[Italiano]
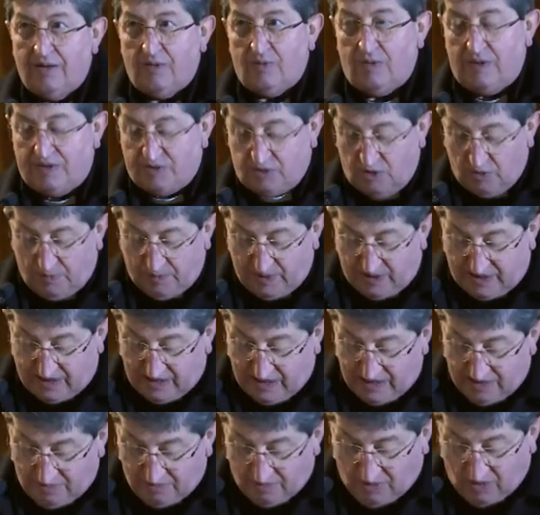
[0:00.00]
Questo perché
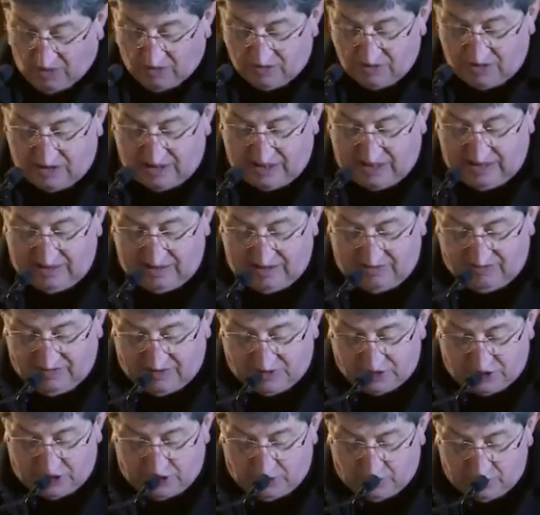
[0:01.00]
il monte nel
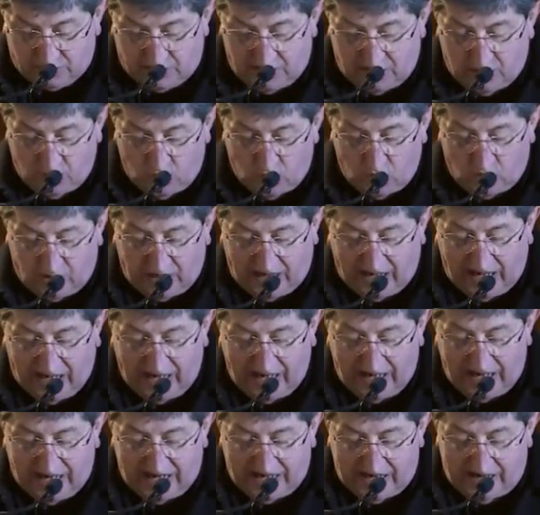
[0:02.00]
Vangelo di Luca,
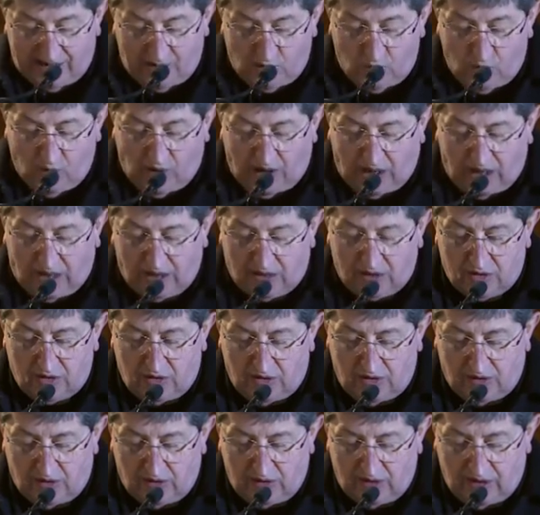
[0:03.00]
il
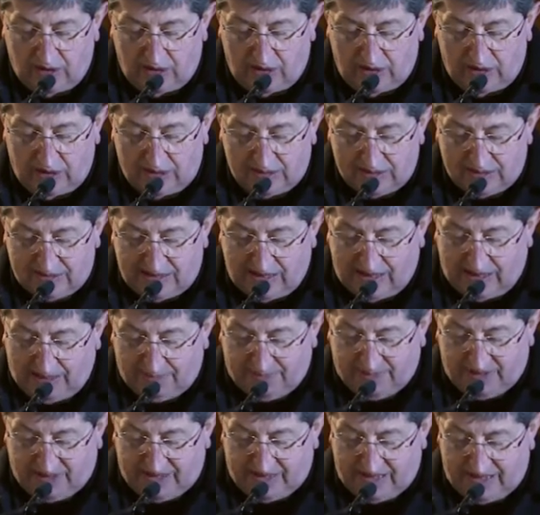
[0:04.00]
luogo della
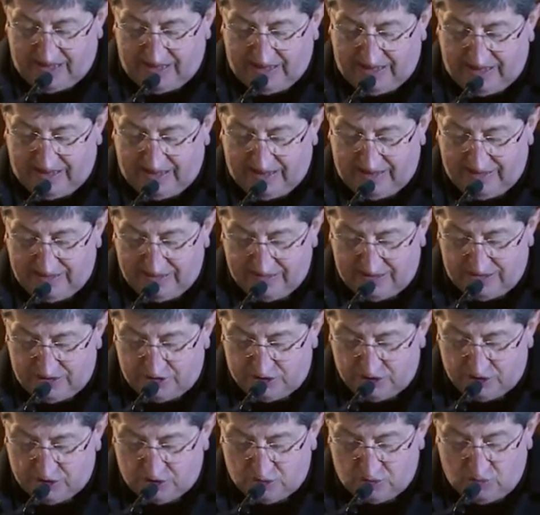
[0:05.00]
preghiera di
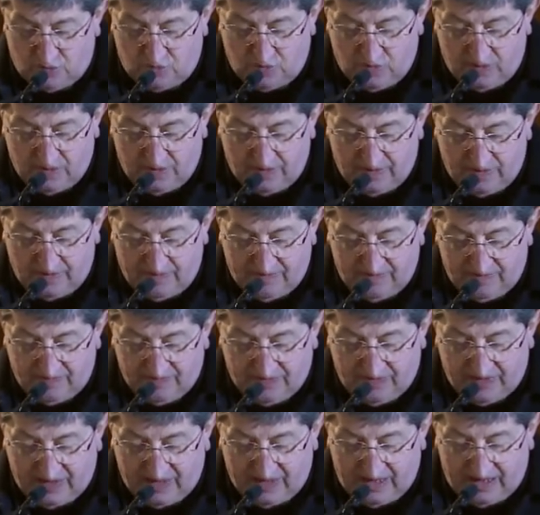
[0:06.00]
Gesù.
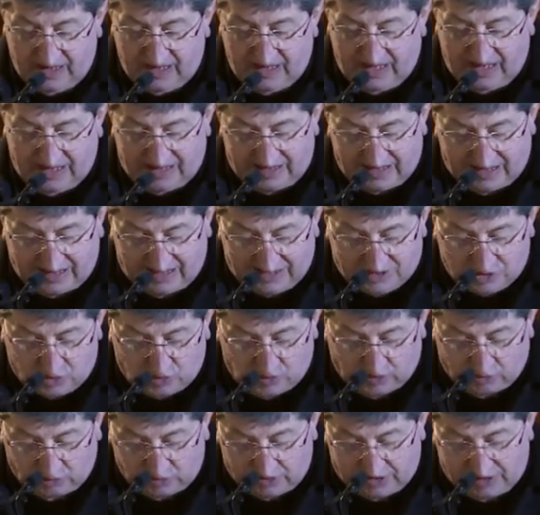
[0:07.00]
E nella
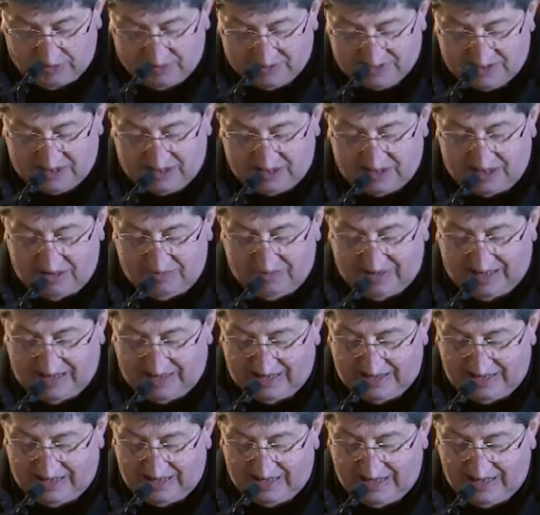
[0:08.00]
sua ultima
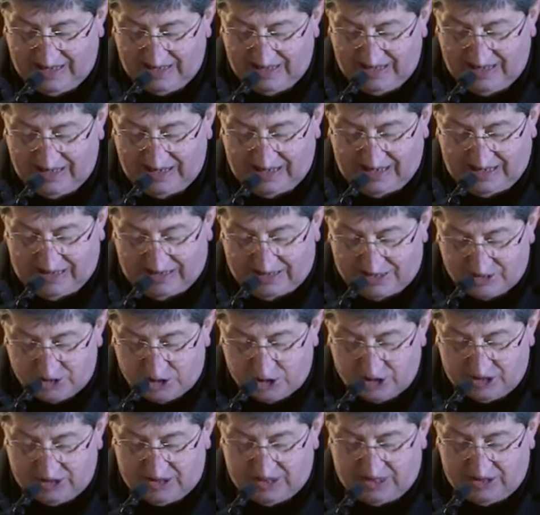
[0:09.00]
settimana egli
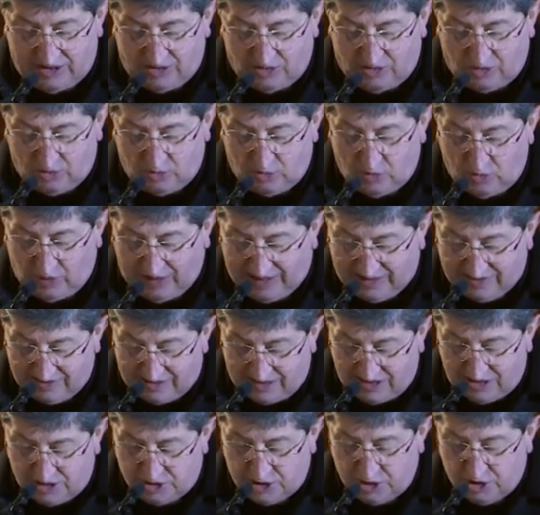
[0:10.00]
ci ha detto
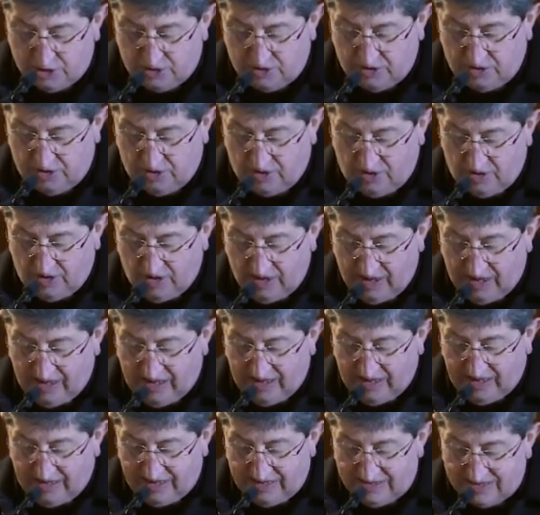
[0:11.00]
durante il giorno
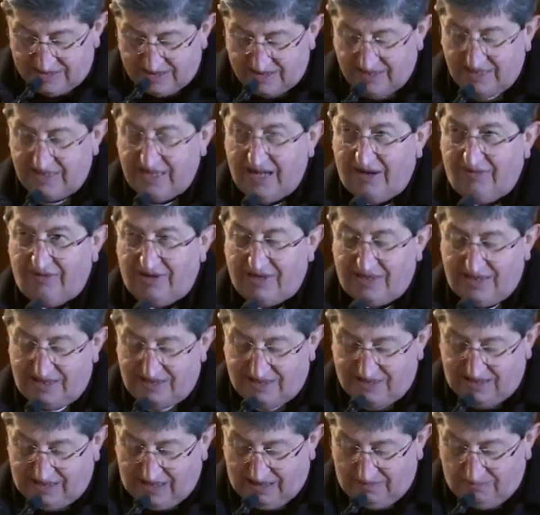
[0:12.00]
insegnava
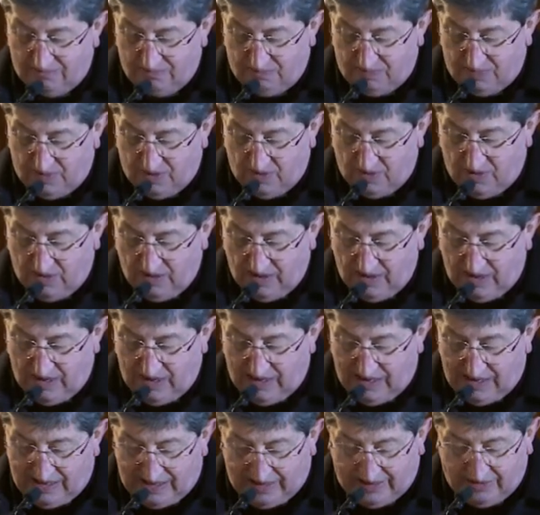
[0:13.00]
nel Tempio,
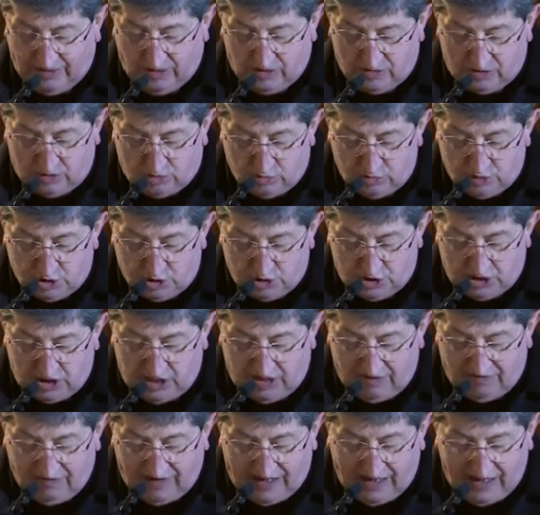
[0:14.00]
la notte
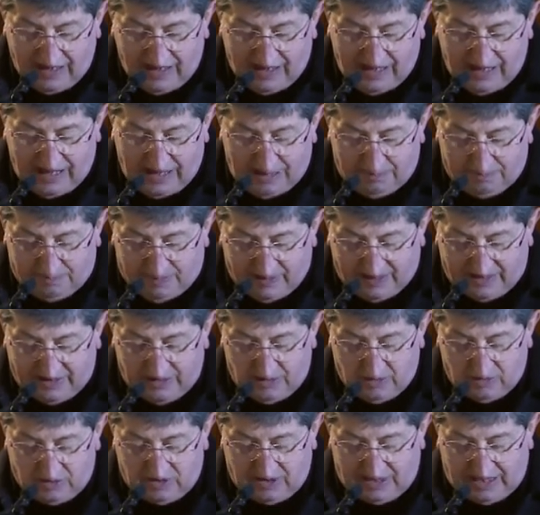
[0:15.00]
usciva e
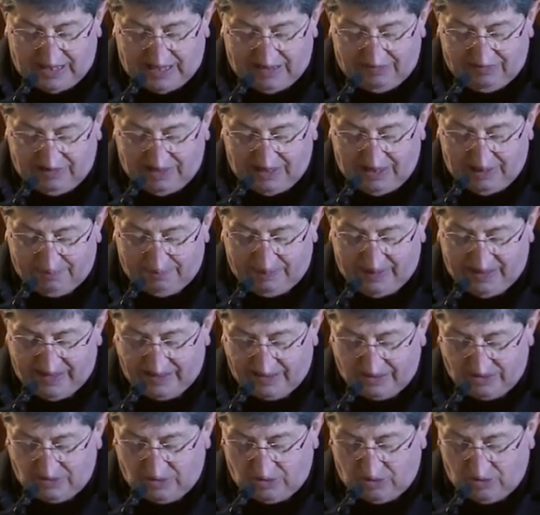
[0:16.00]
pernottava
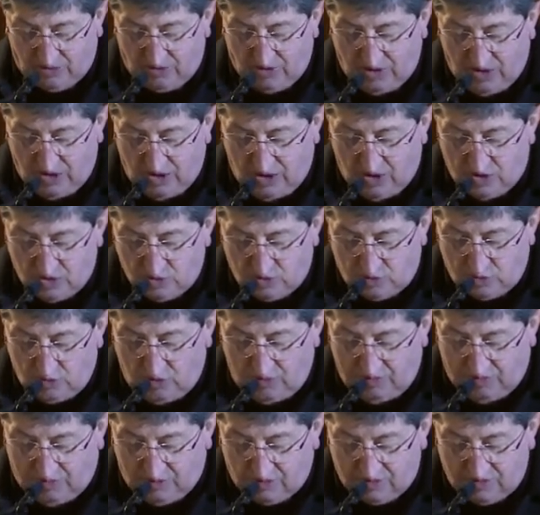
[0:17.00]
all'aperto sul
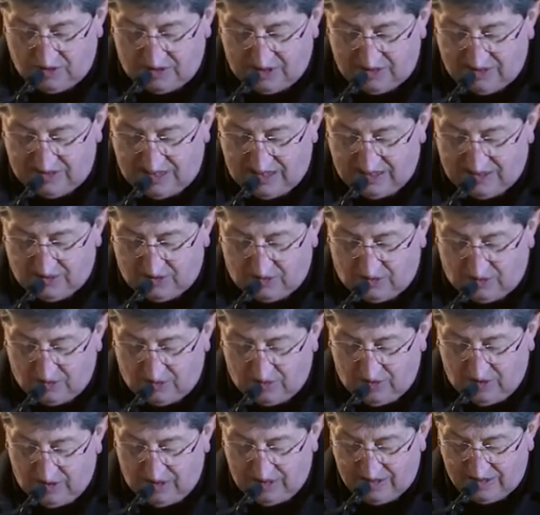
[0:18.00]
monte
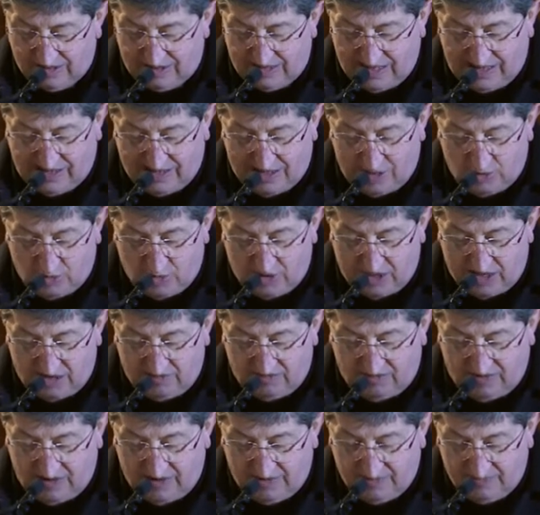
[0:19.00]
detto degli
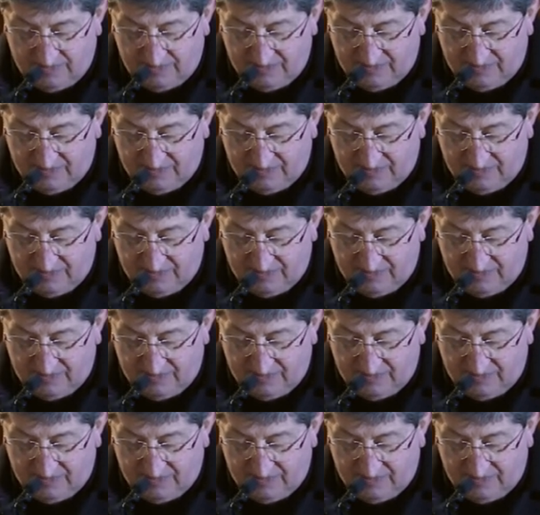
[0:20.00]
ulivi.